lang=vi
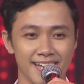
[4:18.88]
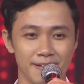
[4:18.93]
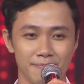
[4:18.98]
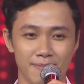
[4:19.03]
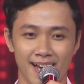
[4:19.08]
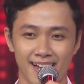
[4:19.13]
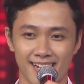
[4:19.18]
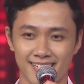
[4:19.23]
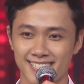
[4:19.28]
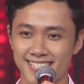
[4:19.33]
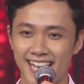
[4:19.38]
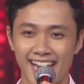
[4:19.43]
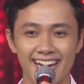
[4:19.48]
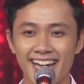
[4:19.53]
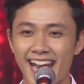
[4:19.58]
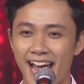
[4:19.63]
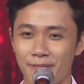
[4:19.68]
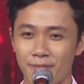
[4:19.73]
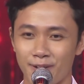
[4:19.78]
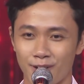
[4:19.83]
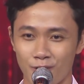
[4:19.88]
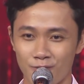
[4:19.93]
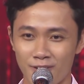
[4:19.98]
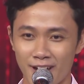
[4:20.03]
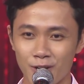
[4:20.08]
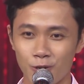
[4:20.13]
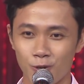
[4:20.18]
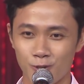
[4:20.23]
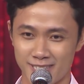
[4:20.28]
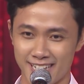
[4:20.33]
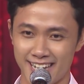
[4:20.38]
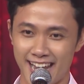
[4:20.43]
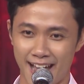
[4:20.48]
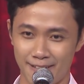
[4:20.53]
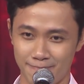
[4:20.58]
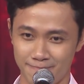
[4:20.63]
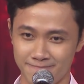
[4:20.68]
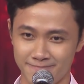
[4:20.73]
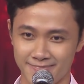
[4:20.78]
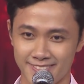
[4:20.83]
khi mà sáng nào mình cũng phải đua xe
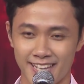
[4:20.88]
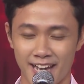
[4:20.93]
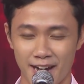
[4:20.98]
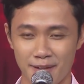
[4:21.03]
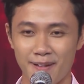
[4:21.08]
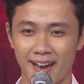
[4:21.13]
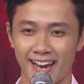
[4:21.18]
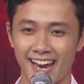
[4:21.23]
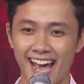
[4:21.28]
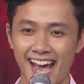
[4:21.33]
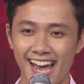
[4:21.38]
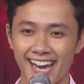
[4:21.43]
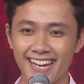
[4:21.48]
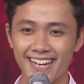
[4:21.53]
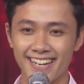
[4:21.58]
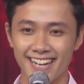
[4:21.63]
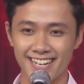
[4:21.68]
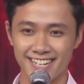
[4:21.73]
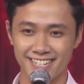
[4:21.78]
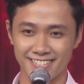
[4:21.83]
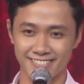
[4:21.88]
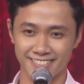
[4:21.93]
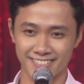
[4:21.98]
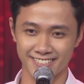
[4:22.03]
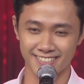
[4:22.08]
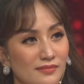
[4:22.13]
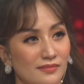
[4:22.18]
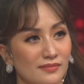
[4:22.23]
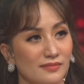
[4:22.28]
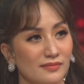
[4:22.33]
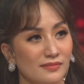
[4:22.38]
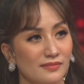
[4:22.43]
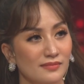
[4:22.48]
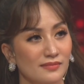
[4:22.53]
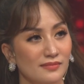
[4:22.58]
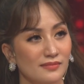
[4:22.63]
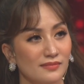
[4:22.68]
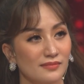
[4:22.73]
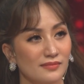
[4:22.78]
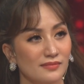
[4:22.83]
đạp chở bạn gái đến trường thì
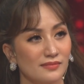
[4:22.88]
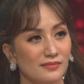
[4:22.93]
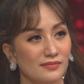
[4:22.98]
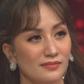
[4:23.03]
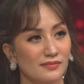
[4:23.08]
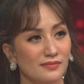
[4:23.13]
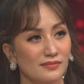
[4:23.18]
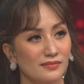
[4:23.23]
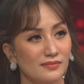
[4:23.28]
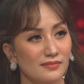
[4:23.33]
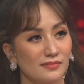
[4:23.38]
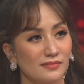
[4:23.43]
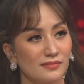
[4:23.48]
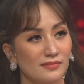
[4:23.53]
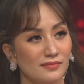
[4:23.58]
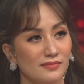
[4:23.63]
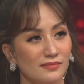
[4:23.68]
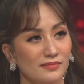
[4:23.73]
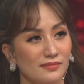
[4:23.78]
cái cô gái này có